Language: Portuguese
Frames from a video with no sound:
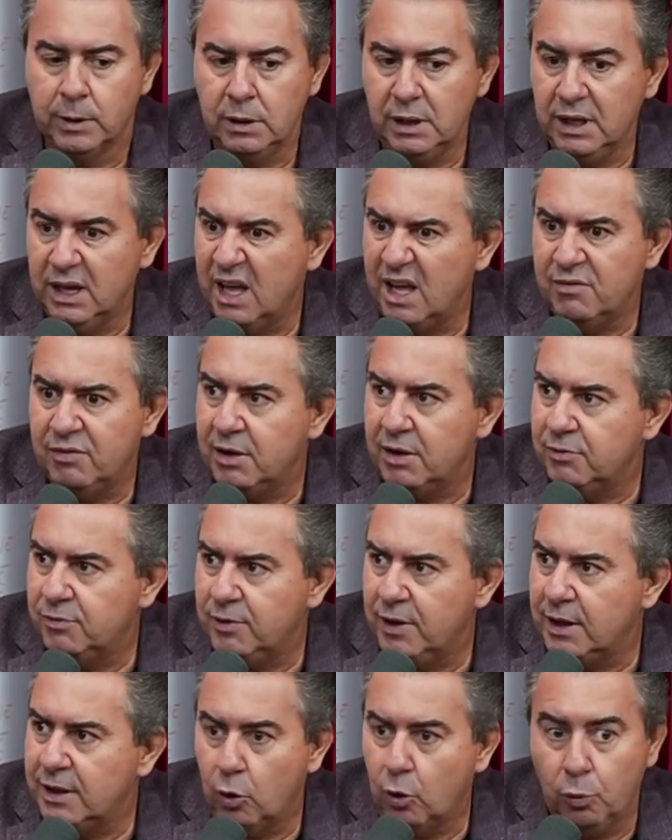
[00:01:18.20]
ninguém vai
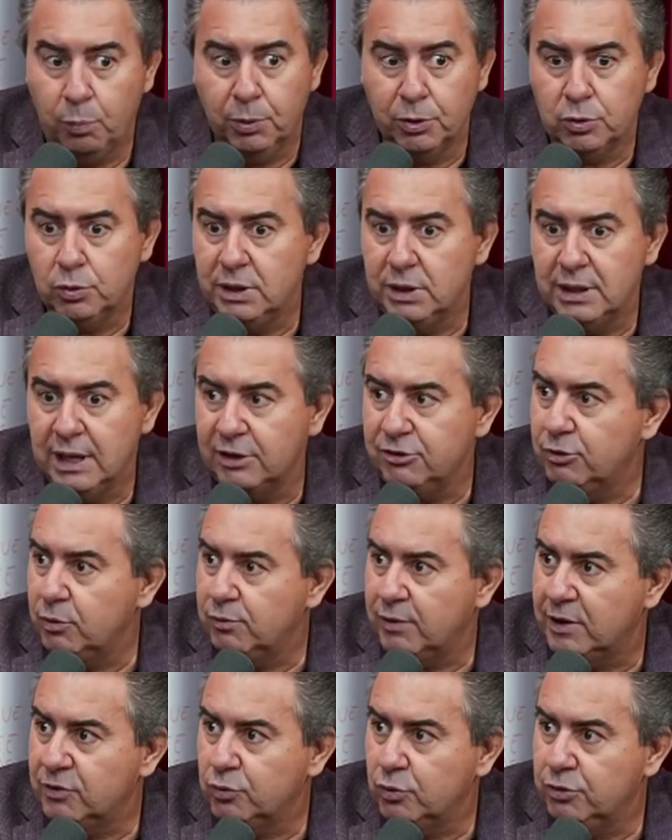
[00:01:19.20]
ver e a oportunidade não
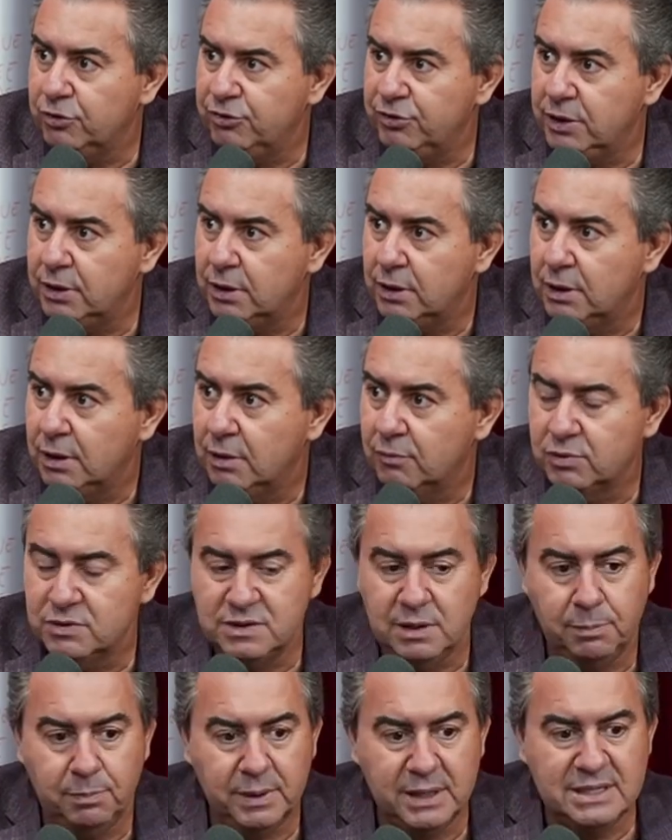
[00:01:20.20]
vai surgir.
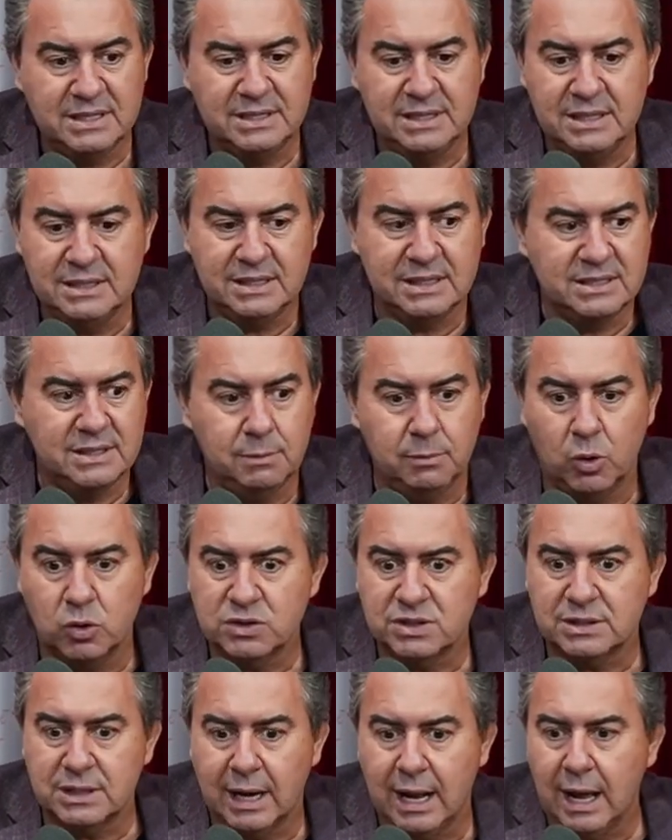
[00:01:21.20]
Você precisa se
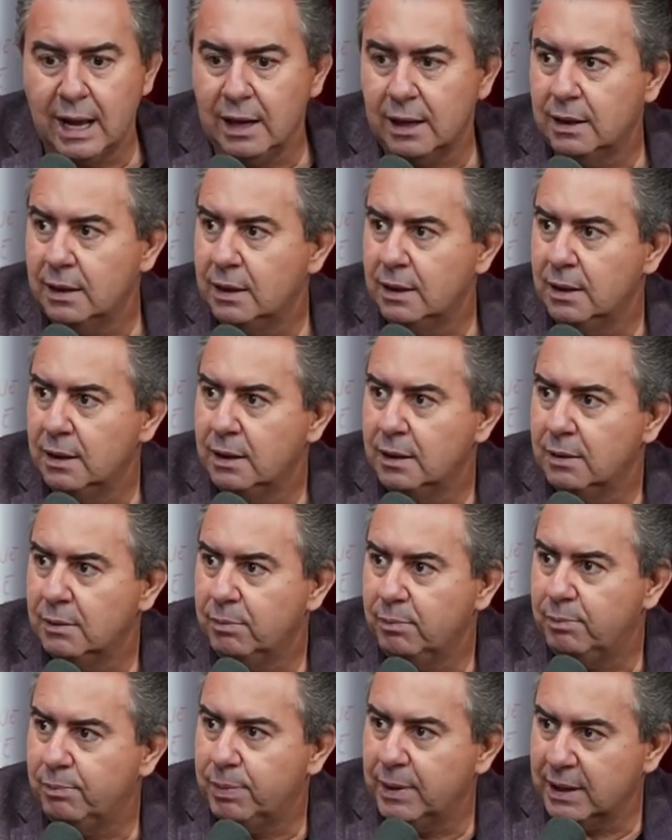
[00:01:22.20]
mostrar
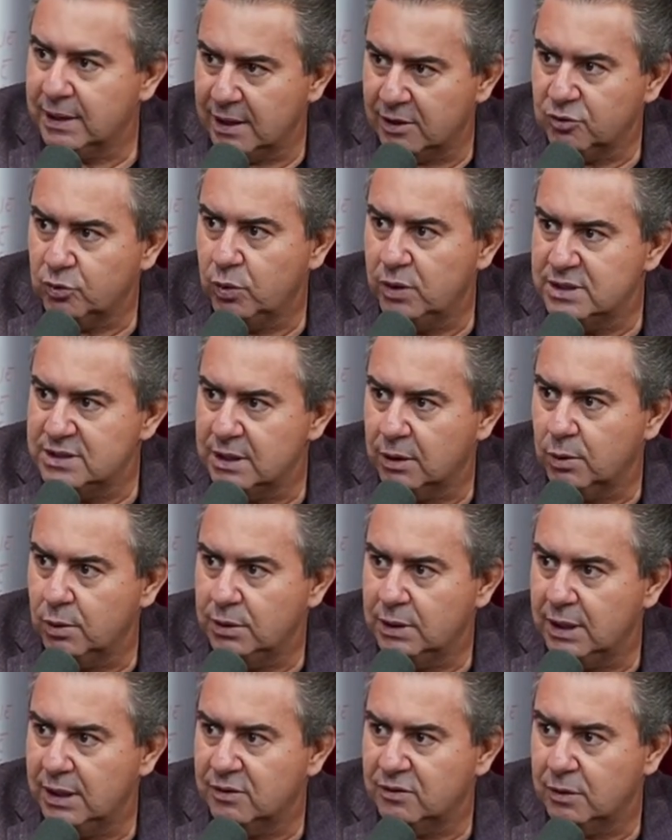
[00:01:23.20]
para que as coisas
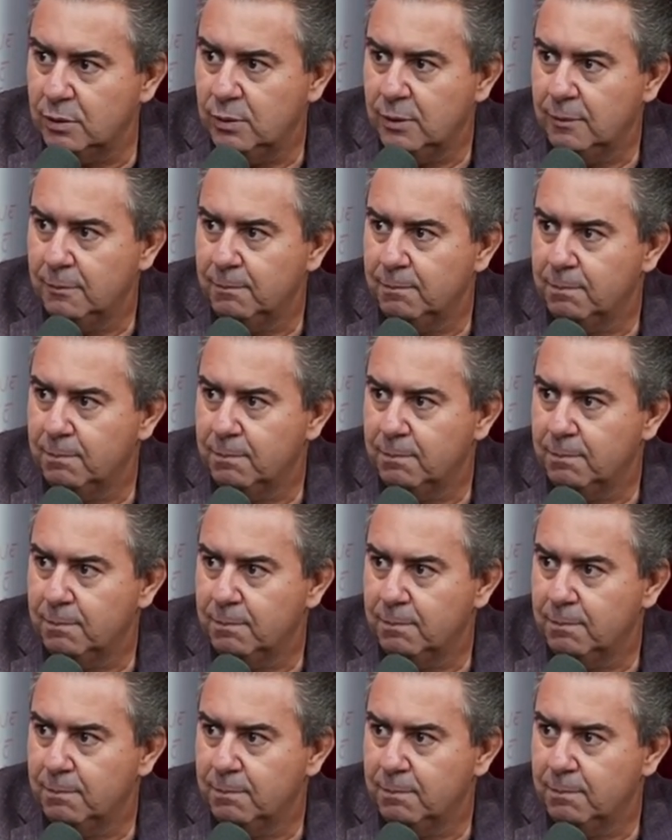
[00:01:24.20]
aconteçam. Mas pode